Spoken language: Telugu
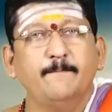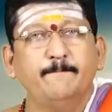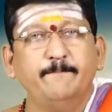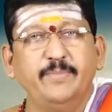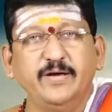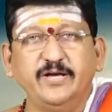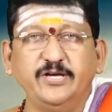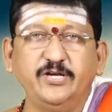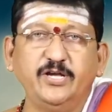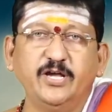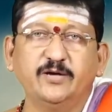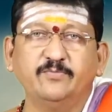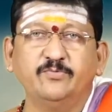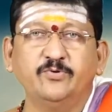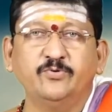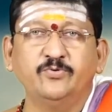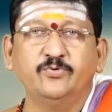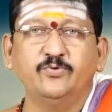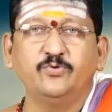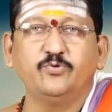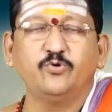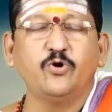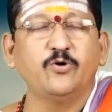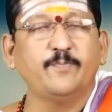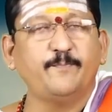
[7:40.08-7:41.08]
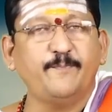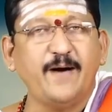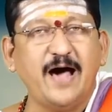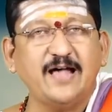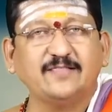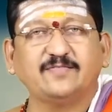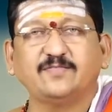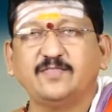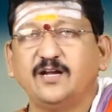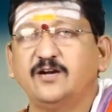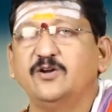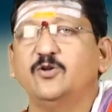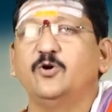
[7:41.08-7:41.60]
బియ్యము
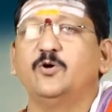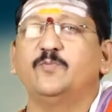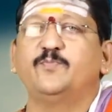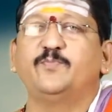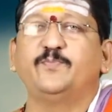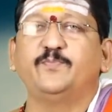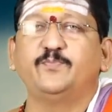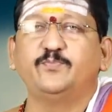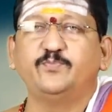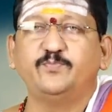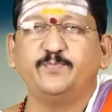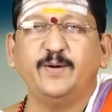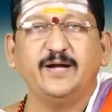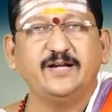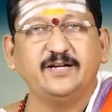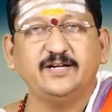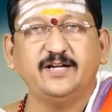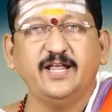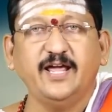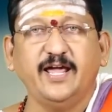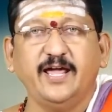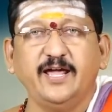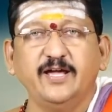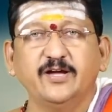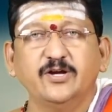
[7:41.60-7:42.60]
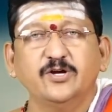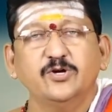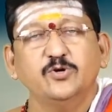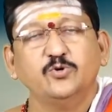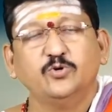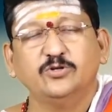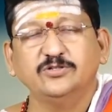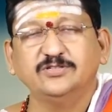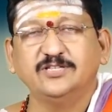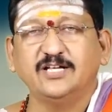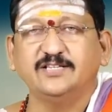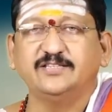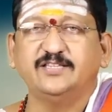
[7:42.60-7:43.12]
పాత్రలో పెట్టి
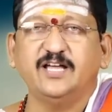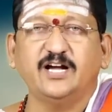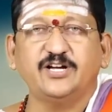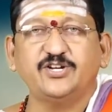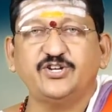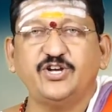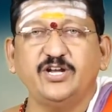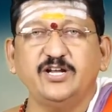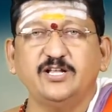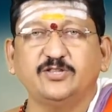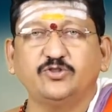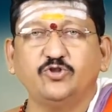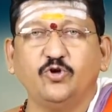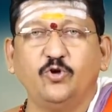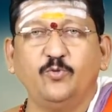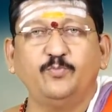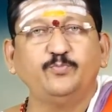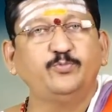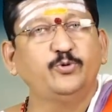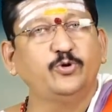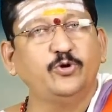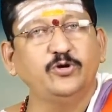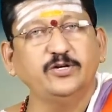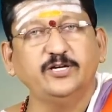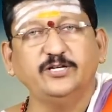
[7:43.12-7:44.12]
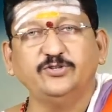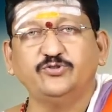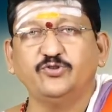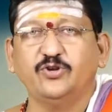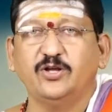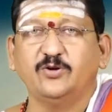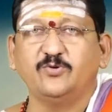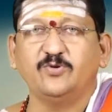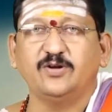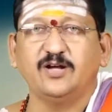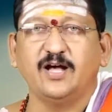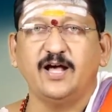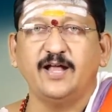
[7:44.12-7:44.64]
కొంత దక్షిణతో
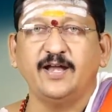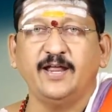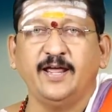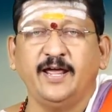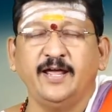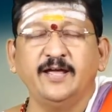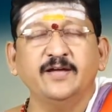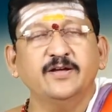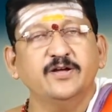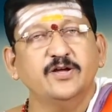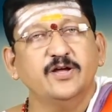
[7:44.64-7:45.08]
పురోహితులకు కానీ